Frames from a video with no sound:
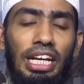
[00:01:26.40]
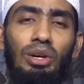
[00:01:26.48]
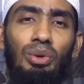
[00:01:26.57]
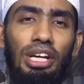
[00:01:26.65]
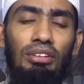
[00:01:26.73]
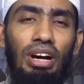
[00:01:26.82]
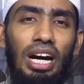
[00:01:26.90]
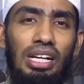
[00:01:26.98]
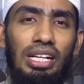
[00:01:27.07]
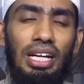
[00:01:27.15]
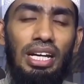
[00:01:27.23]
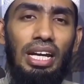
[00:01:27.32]
எங்களுடைய
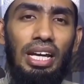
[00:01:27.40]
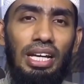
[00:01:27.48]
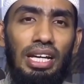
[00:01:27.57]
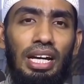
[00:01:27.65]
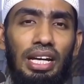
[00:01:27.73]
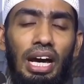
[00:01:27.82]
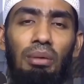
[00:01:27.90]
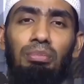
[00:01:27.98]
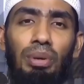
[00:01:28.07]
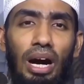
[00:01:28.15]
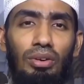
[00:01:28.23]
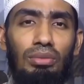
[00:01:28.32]
வாழ்க்கையிலே நாம்
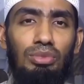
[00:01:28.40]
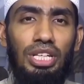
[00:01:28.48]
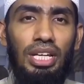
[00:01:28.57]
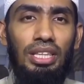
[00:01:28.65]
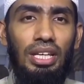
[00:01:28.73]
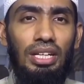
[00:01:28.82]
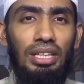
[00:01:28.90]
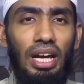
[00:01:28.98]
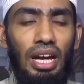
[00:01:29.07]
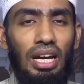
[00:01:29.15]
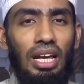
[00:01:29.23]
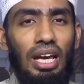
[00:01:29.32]
பாவம்
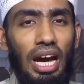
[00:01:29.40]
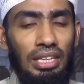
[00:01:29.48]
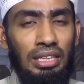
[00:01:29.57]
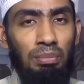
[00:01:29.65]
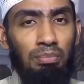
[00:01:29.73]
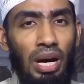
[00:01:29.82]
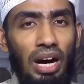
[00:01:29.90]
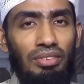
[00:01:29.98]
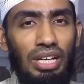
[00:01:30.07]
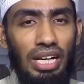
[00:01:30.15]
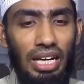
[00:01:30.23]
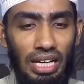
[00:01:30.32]
செய்திருந்தால் அந்த
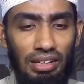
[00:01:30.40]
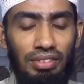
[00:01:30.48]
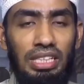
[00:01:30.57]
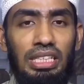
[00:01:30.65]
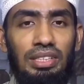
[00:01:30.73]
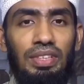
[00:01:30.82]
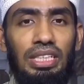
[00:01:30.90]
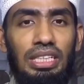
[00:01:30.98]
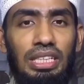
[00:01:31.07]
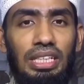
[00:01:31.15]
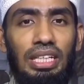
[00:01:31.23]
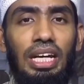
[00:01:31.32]
பாவங்களை
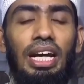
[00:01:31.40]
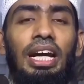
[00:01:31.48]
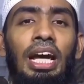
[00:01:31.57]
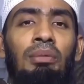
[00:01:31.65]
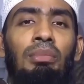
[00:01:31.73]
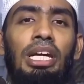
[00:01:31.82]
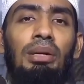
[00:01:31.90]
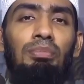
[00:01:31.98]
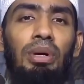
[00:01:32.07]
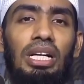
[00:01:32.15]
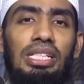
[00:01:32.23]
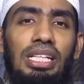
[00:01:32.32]
விட்டுவிட்டு நன்மையின்
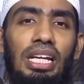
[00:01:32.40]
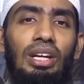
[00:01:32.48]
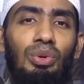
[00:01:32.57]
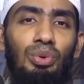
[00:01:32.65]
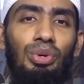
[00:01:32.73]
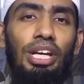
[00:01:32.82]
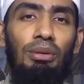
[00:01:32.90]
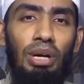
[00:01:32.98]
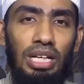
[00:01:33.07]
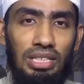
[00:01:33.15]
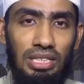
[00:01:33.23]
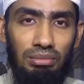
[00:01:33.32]
பால் செல்லக்கூடிய
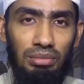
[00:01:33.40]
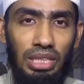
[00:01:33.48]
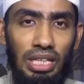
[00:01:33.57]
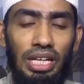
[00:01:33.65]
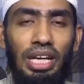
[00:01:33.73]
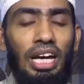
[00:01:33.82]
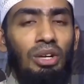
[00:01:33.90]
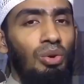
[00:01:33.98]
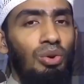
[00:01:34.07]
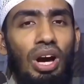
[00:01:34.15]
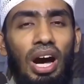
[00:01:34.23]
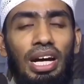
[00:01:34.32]
மாற்றம் நான்
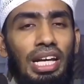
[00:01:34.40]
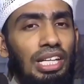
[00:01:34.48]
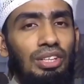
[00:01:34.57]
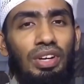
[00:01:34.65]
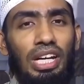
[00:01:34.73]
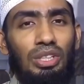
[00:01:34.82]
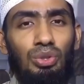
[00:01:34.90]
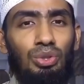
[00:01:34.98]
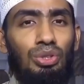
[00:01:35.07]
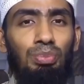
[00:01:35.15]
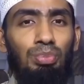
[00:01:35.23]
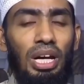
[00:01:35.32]
குரானை இதுவரை
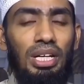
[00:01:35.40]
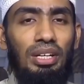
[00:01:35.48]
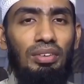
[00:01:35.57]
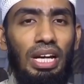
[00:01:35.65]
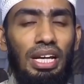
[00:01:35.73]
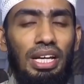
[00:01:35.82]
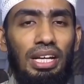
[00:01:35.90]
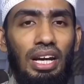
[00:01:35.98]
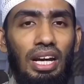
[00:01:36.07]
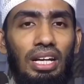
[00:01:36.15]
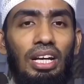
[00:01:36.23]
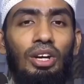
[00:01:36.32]
தொட்டு பார்க்கவில்லை
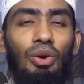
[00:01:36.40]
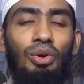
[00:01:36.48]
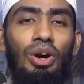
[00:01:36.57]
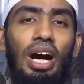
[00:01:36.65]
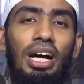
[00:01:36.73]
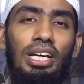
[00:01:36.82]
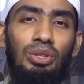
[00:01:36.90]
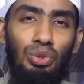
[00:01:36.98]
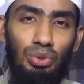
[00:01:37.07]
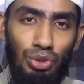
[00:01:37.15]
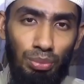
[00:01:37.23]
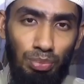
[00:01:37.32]
என்றால் குரானை
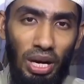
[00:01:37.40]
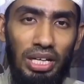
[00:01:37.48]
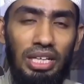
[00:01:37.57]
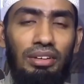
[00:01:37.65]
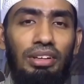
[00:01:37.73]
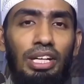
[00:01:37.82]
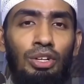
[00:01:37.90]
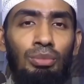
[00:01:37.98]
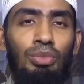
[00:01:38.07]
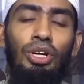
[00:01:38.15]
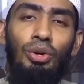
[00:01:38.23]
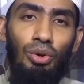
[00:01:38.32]
தொட்டு பார்க்க வேண்டும்
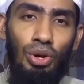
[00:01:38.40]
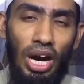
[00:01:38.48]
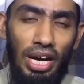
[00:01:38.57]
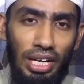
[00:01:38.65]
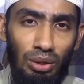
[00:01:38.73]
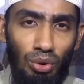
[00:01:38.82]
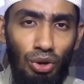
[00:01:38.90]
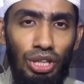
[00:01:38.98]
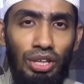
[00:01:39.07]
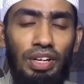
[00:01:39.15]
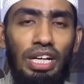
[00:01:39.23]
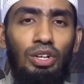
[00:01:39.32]
குரானை ஓத
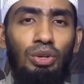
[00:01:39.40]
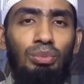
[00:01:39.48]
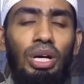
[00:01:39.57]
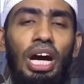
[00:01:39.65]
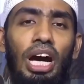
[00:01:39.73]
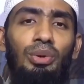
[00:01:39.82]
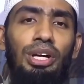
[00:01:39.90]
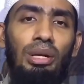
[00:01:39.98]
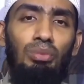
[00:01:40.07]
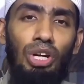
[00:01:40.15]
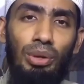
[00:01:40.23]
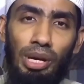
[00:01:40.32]
வேண்டும் அதனுடைய
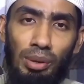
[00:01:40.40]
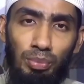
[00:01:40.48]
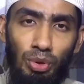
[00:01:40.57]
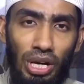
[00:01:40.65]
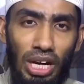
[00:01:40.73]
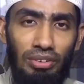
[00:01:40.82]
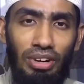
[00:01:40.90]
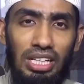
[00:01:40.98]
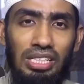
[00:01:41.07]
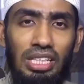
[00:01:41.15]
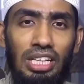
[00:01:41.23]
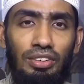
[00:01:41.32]
மொழிபெயர்ப்புகளை
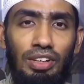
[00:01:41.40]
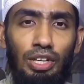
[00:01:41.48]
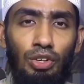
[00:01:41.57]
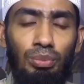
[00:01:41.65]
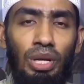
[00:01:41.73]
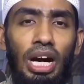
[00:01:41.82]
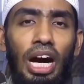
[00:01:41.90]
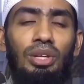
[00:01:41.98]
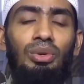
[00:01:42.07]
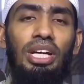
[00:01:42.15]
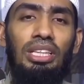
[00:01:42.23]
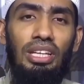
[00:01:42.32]
வாசிக்க வேண்டும்
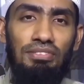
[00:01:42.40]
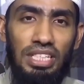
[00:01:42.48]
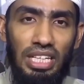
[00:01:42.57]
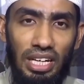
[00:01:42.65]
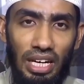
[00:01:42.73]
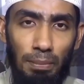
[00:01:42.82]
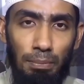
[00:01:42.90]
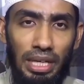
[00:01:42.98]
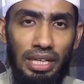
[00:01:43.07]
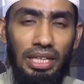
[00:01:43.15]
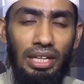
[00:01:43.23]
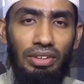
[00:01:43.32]
அதனுடைய தப்சீர்களை
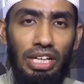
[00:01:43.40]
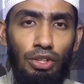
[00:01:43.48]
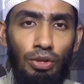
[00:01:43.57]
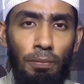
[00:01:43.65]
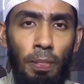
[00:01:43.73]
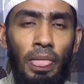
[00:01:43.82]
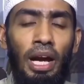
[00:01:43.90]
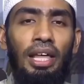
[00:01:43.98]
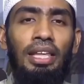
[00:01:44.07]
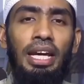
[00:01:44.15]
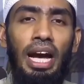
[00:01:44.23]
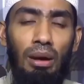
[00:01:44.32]
படிக்க வேண்டும்
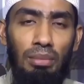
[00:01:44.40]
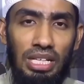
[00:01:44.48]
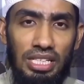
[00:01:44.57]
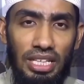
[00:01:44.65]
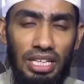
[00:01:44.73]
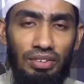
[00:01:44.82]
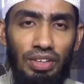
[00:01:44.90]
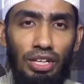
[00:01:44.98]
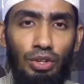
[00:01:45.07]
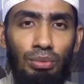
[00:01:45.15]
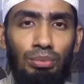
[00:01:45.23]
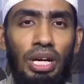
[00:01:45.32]
அதனை அமல் செய்ய
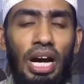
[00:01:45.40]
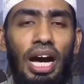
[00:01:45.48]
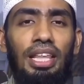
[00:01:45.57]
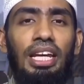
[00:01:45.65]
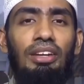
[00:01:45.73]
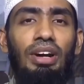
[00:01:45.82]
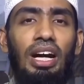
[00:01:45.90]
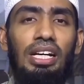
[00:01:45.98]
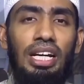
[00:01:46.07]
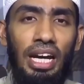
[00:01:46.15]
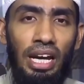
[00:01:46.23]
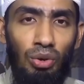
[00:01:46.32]
வேண்டும் அதனை
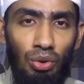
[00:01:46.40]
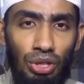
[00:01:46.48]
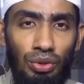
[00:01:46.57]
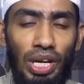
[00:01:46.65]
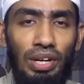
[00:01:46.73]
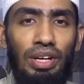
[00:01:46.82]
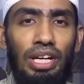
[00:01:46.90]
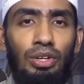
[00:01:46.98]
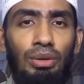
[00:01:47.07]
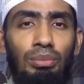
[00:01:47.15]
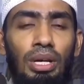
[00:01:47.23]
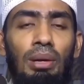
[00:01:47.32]
வாழ்க்கையிலே கொண்டு வர
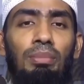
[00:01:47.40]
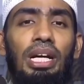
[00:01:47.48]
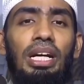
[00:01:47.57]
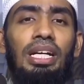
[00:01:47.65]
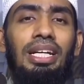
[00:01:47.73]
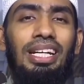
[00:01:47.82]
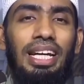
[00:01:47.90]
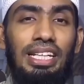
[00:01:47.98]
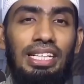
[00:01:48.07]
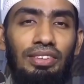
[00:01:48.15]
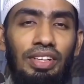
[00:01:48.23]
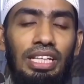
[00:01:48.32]
வேண்டும் பிறருக்கு
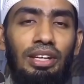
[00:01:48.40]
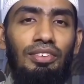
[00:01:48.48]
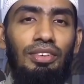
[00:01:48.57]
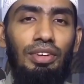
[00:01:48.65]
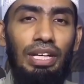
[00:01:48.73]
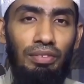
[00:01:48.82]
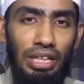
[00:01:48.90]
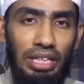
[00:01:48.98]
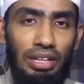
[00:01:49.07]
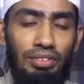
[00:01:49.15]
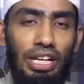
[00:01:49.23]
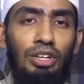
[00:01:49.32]
எற்று வைக்க
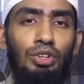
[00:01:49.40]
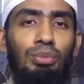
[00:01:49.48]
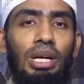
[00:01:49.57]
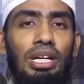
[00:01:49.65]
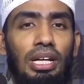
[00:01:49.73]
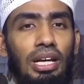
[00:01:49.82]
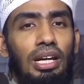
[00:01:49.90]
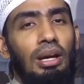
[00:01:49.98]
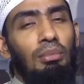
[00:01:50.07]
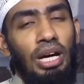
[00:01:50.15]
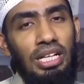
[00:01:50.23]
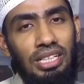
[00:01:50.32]
வைக்க வேண்டும் என்ற
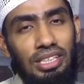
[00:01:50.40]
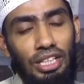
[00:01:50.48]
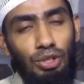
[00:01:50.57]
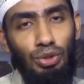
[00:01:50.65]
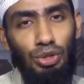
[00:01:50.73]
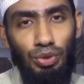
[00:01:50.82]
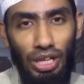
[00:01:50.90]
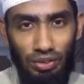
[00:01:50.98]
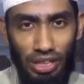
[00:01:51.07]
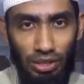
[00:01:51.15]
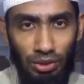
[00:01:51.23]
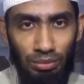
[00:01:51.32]
மாற்றத்தை கொண்டு வர
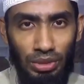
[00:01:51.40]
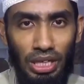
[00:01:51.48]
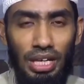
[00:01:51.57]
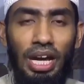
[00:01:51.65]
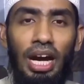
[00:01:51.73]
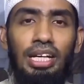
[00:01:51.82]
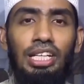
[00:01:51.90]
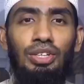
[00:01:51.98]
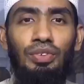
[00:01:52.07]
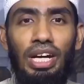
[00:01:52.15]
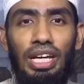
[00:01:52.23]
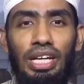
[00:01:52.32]
வேண்டும் நான்
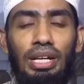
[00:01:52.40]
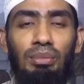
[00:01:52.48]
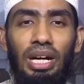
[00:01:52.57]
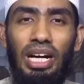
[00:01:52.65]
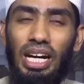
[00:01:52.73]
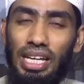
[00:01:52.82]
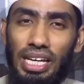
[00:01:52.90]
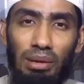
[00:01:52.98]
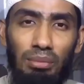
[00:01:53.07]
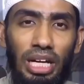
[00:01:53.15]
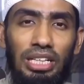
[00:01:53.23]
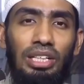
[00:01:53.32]
இதுவரை மக்களை
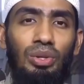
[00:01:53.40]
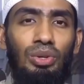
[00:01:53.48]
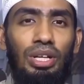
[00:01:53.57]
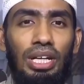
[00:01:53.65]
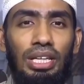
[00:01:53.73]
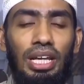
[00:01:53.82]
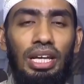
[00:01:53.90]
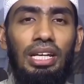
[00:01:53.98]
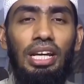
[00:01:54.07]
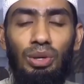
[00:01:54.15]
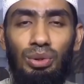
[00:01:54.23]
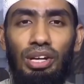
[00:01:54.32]
ஏமாற்றி கொண்டிருந்தேன்
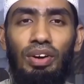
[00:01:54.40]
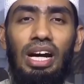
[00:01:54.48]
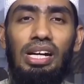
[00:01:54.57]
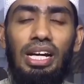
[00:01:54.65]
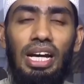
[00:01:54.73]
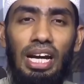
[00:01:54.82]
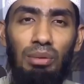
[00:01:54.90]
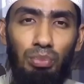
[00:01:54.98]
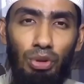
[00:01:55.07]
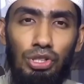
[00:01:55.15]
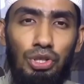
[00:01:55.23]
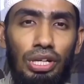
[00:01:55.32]
என்னுடைய வாழ்க்கையிலே
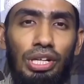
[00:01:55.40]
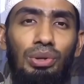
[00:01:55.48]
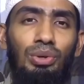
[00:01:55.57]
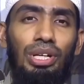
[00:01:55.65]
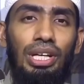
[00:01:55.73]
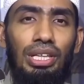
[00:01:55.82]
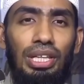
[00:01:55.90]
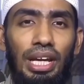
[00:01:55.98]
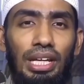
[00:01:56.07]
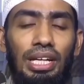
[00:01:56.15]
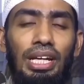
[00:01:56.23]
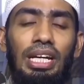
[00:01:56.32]
பொய் சொல்லி
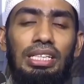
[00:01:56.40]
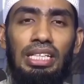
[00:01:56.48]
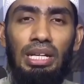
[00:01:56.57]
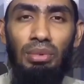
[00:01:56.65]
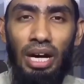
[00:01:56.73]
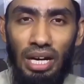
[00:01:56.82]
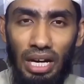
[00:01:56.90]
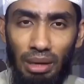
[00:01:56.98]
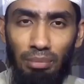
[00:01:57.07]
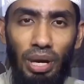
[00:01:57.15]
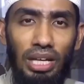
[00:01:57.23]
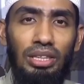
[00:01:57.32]
கொண்டிருந்தேன் சினிமாக்களை
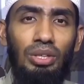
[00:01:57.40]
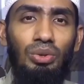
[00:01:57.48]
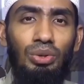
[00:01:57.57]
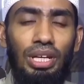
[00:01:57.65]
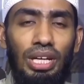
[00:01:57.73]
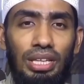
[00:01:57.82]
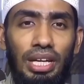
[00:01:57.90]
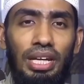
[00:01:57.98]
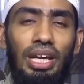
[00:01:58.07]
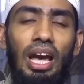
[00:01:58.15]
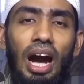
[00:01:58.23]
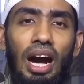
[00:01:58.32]
பார்த்து கொண்டிருந்தேன்
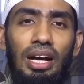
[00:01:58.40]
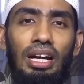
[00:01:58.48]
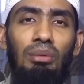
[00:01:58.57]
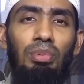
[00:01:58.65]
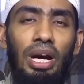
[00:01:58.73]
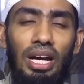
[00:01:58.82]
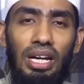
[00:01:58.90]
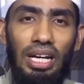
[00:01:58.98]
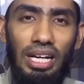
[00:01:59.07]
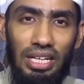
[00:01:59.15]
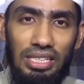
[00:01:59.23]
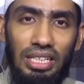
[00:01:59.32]
ஆடல்
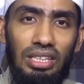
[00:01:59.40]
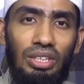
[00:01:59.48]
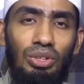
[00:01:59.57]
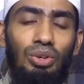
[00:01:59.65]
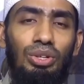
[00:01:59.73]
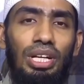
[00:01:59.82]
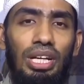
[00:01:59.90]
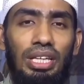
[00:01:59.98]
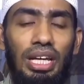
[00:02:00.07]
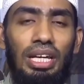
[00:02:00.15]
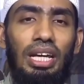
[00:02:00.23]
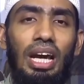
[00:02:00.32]
பாடல்களை ரசித்துக்
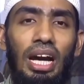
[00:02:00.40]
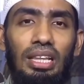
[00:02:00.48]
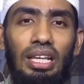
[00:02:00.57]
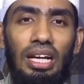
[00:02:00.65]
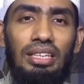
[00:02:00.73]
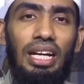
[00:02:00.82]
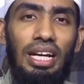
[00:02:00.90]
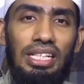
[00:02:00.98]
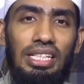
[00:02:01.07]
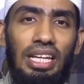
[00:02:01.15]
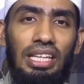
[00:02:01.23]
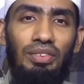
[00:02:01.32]
கொண்டிருந்தேன் அல்லாஹ் தடை
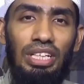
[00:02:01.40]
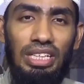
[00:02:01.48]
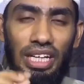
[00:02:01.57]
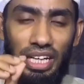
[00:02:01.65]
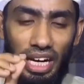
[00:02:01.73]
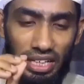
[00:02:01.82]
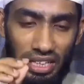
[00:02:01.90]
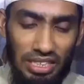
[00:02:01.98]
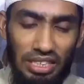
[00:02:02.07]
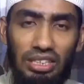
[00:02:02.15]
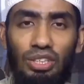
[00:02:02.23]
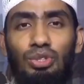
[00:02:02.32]
செய்தவற்றை நான்
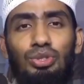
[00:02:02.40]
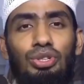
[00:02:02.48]
ரசித்து